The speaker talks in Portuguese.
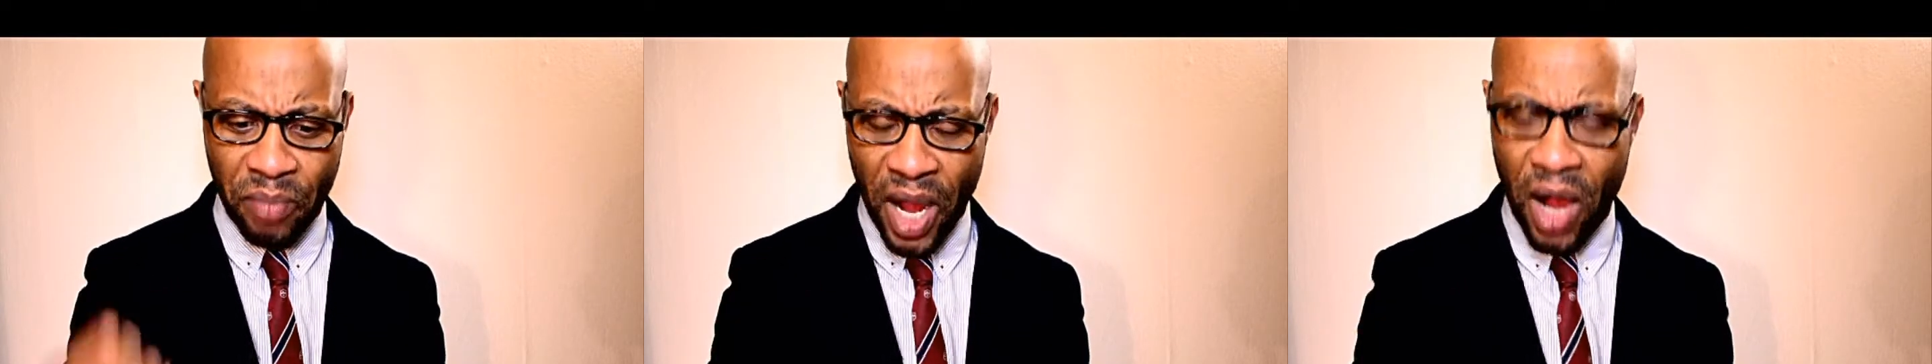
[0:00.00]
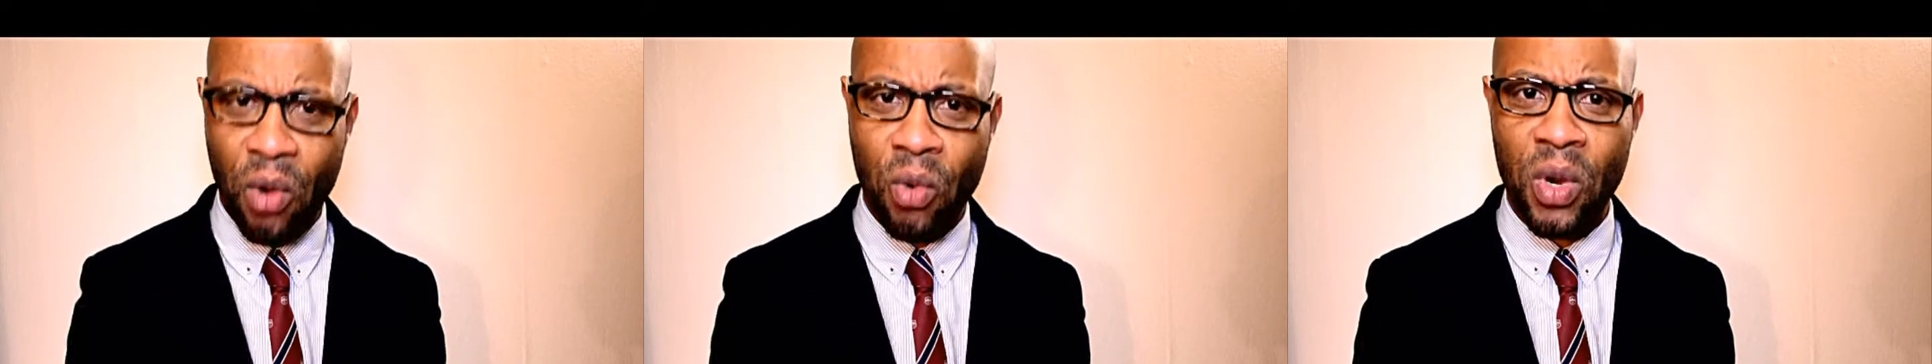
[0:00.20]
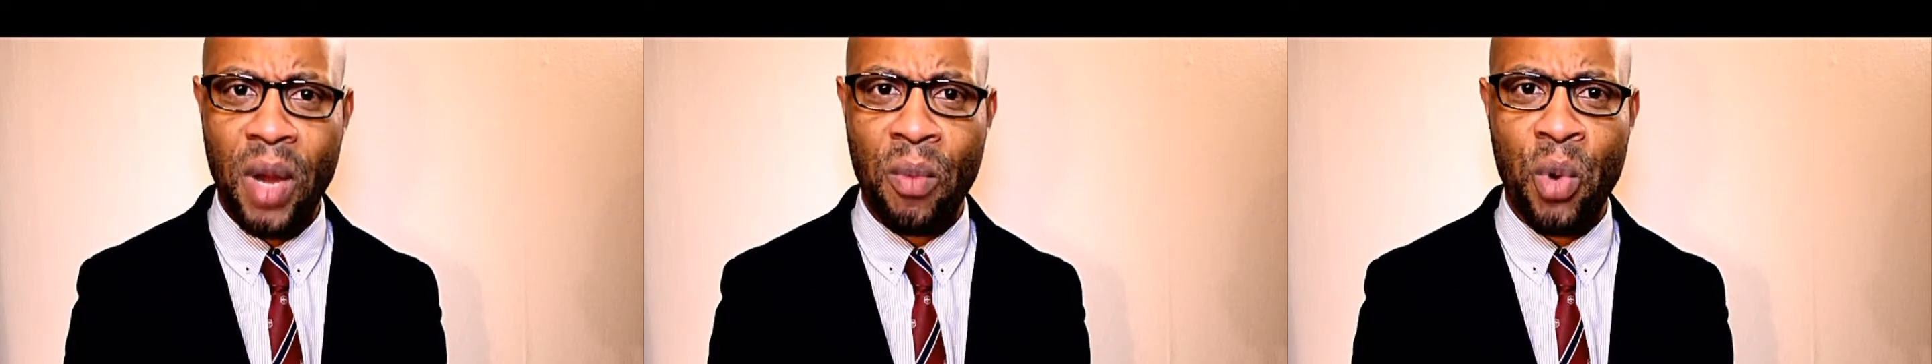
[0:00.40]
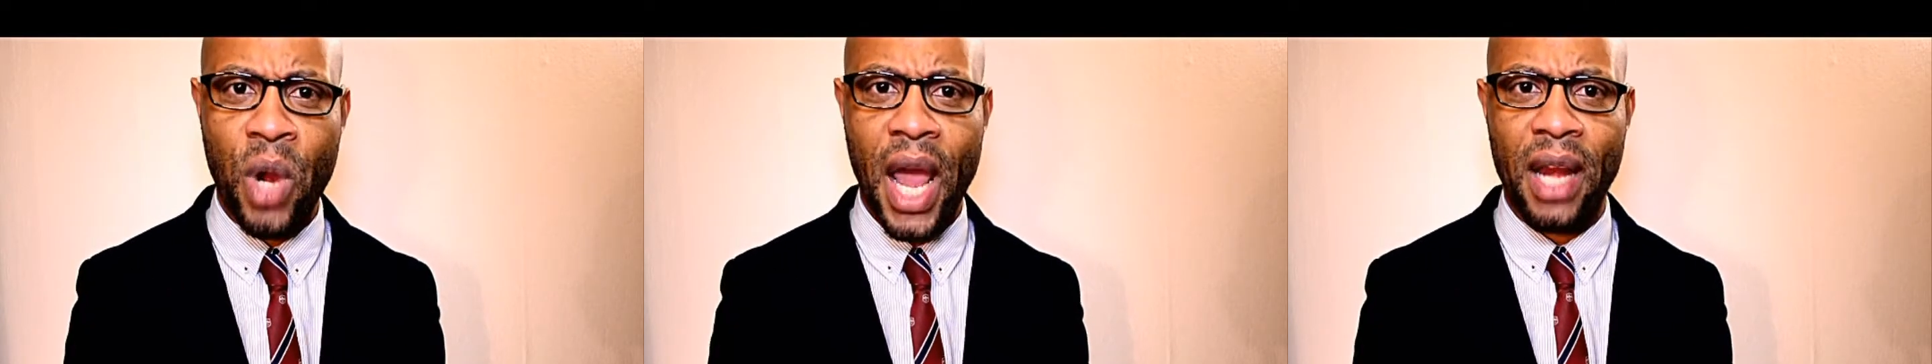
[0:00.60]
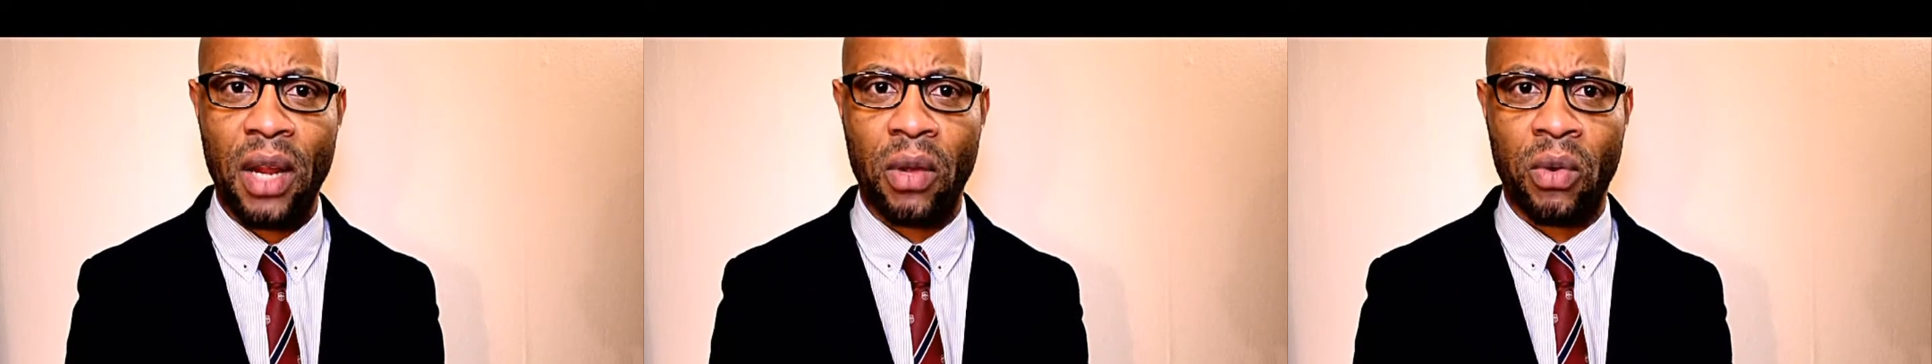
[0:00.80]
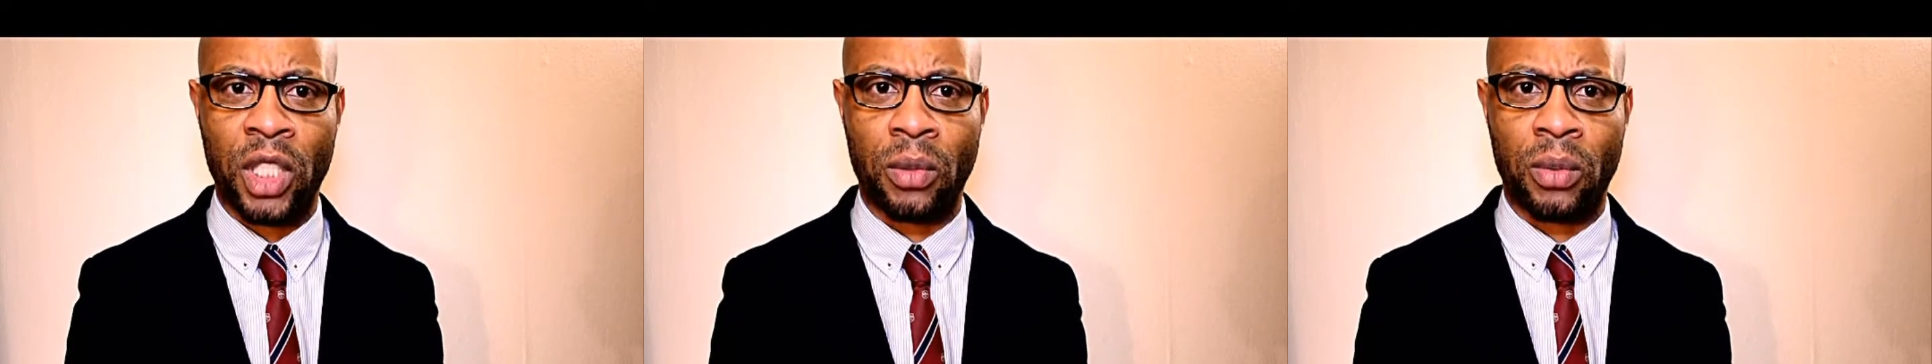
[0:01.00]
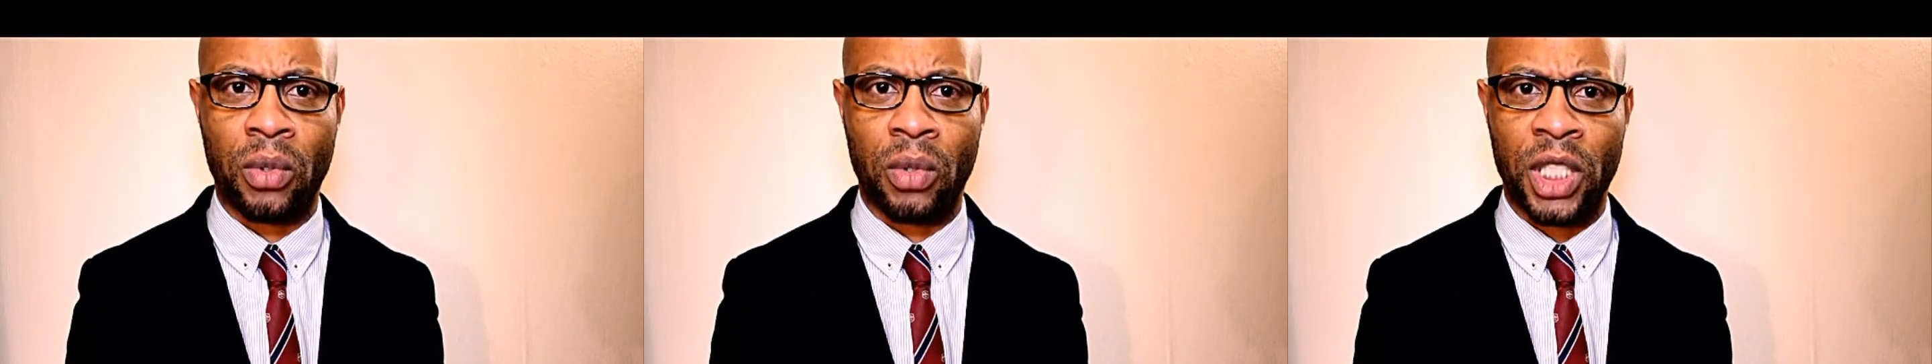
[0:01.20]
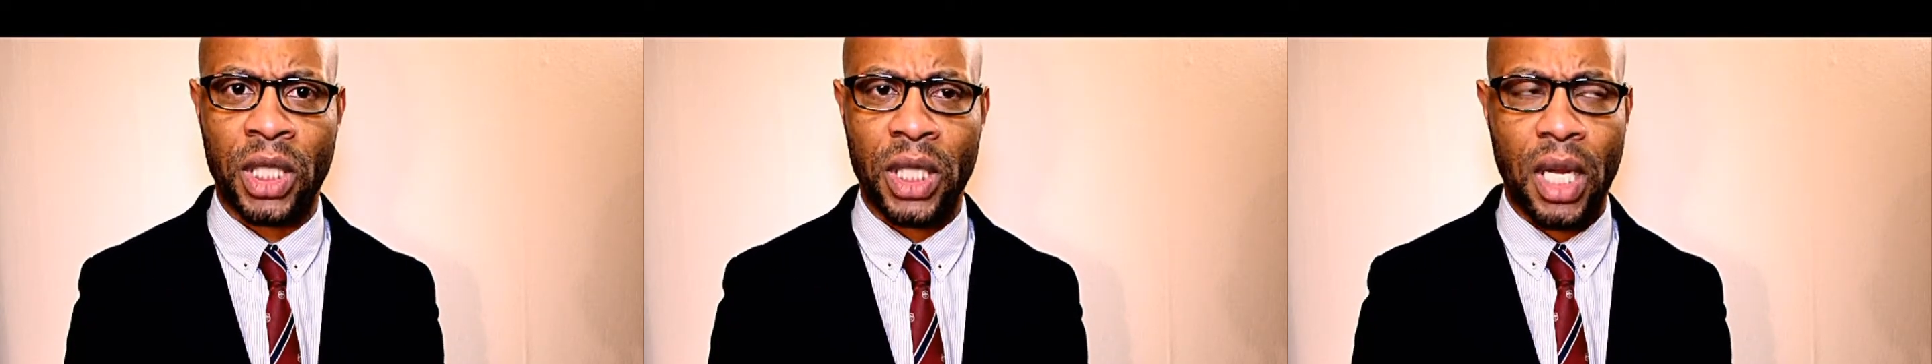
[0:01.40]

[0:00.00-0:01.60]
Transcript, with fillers: para colaborarem com as pessoas.